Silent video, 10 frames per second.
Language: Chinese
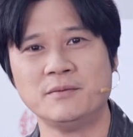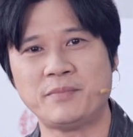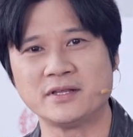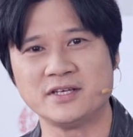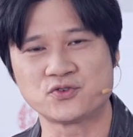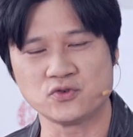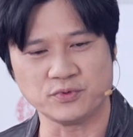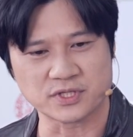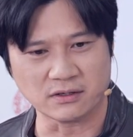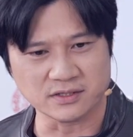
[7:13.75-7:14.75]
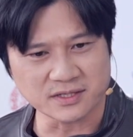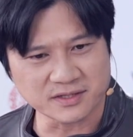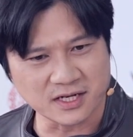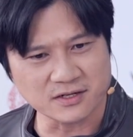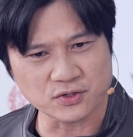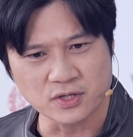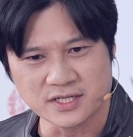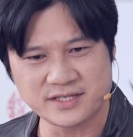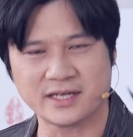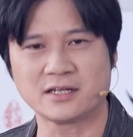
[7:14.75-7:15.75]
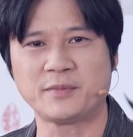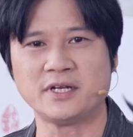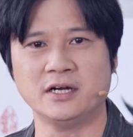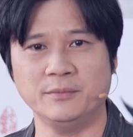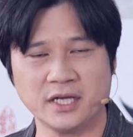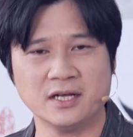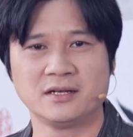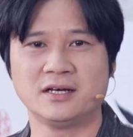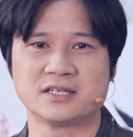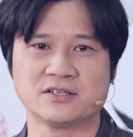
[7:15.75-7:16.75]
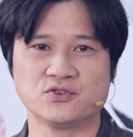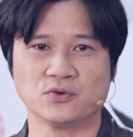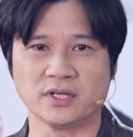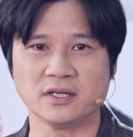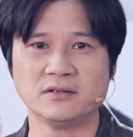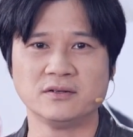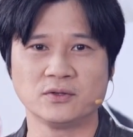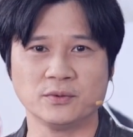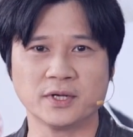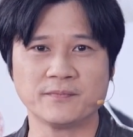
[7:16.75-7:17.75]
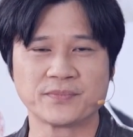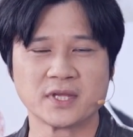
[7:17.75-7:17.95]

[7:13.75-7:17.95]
半夜睡不着，人家听了之后吓到半条命，那才是重点，对不对？